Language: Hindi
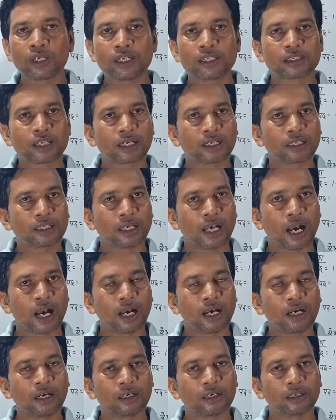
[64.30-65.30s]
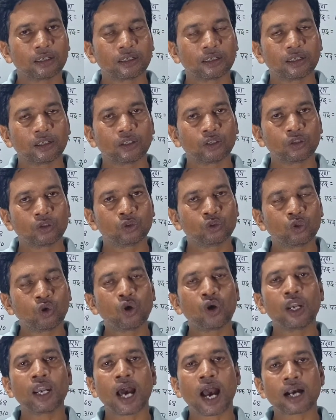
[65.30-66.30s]
की संख्या
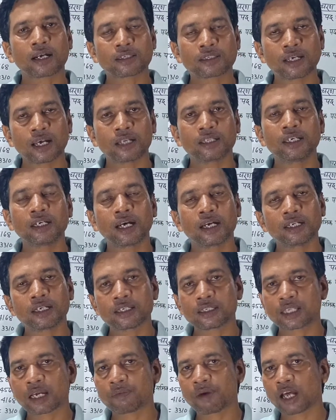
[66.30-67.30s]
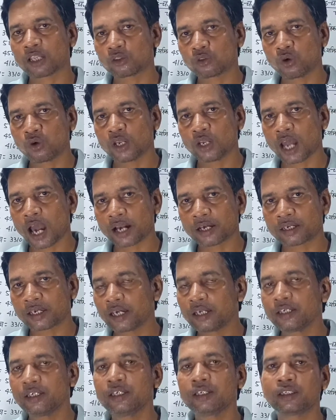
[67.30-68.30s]
दो लाख से अधिक यानी कि सवा दो लाख
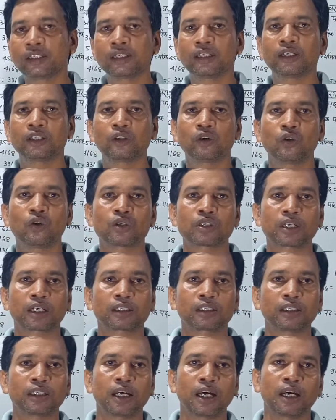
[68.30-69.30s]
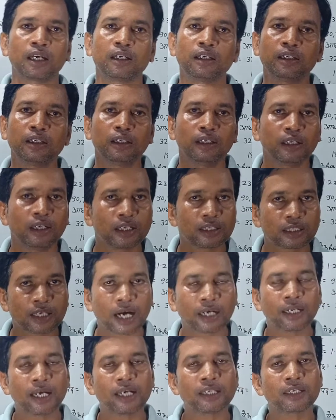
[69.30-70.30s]
के इर्द गिर्द हो सकती है
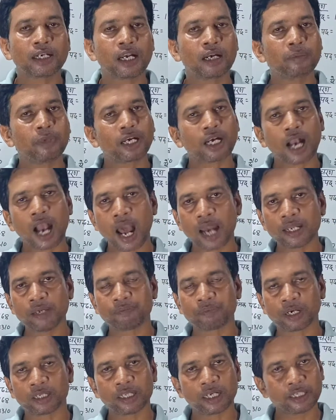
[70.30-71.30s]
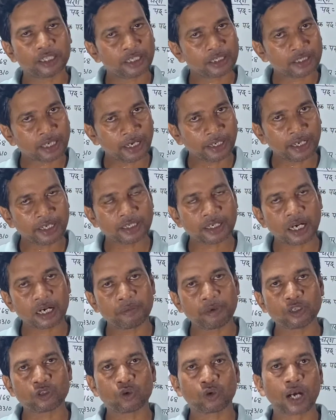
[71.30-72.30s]
छठे चरण में खाली पद यानी कि छठे
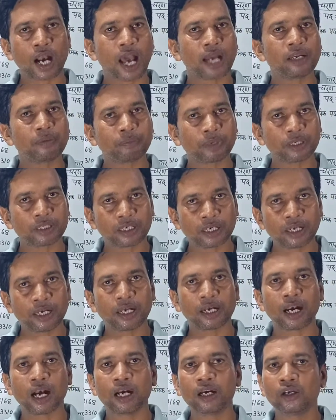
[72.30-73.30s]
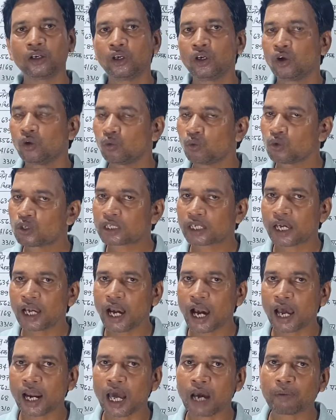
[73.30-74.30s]
चरण में जो खाली पद रहेगा उसके
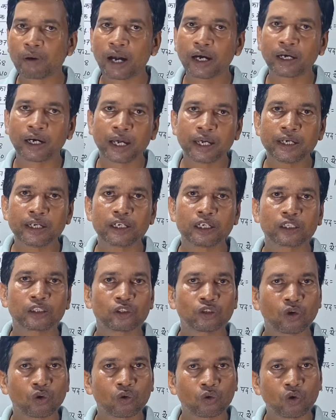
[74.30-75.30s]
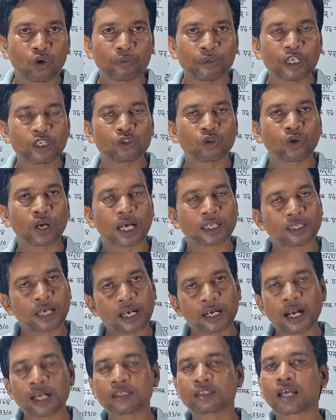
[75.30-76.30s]
अलावा नई रिक्तियों को भी जोड़ा
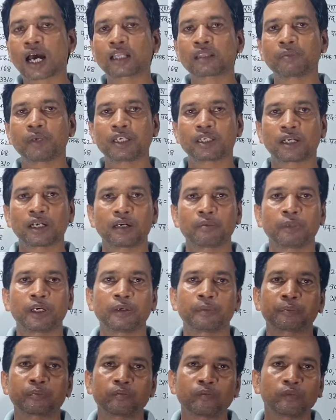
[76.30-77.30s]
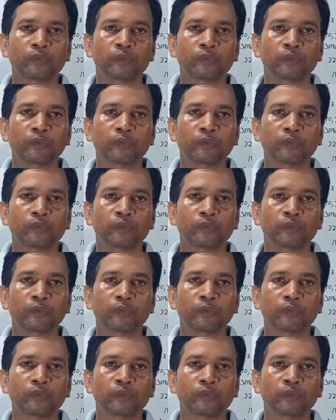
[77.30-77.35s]
जाएगा सातवें चरण में